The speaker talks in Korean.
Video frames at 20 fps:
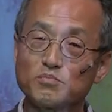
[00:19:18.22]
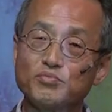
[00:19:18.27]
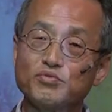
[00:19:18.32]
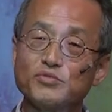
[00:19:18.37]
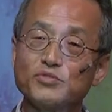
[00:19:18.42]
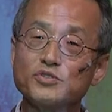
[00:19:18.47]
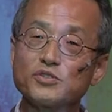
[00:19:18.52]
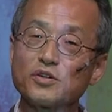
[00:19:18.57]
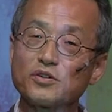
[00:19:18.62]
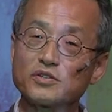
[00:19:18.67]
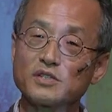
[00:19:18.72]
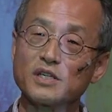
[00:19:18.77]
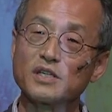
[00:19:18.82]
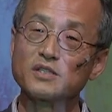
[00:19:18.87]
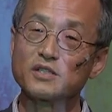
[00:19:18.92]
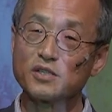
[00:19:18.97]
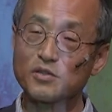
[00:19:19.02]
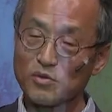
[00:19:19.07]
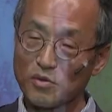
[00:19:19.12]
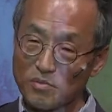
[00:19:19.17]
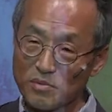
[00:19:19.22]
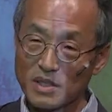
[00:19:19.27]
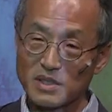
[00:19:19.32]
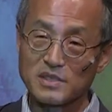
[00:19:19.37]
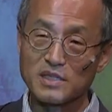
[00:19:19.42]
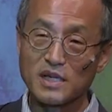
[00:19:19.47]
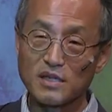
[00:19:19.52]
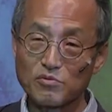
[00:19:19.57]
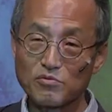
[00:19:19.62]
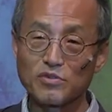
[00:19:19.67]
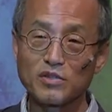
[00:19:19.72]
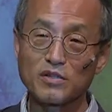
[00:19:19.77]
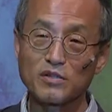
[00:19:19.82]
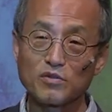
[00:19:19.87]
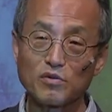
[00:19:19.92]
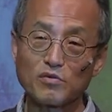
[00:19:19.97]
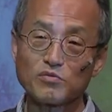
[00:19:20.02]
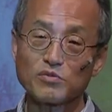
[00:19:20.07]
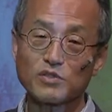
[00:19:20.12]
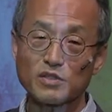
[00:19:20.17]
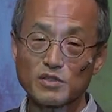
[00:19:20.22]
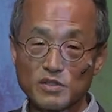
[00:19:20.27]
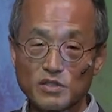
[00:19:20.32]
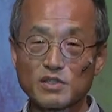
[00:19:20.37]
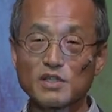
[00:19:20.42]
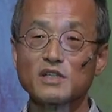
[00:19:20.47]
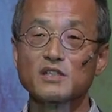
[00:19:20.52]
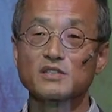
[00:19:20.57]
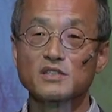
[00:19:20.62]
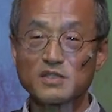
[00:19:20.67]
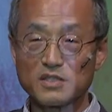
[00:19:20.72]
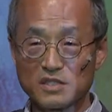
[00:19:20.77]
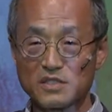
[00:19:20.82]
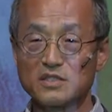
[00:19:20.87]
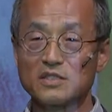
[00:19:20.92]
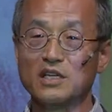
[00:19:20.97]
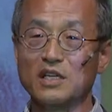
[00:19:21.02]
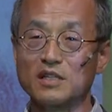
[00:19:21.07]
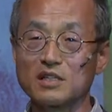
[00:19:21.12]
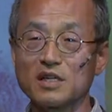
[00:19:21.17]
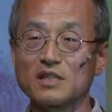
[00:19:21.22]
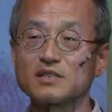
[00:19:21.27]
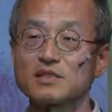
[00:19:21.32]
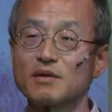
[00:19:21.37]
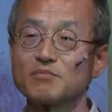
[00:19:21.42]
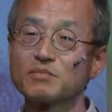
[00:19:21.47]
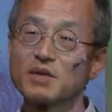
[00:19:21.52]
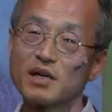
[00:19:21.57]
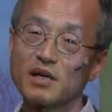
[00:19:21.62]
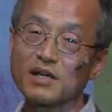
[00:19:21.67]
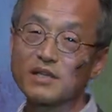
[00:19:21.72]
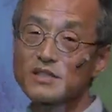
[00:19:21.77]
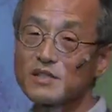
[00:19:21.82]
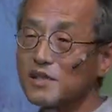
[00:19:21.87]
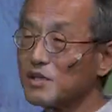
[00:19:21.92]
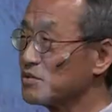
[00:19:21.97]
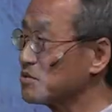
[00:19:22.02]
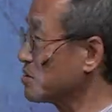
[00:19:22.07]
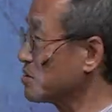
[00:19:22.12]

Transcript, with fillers: 분석된 기록만 자꾸 읽고 우리는 그냥 재탕삼탕 하느라고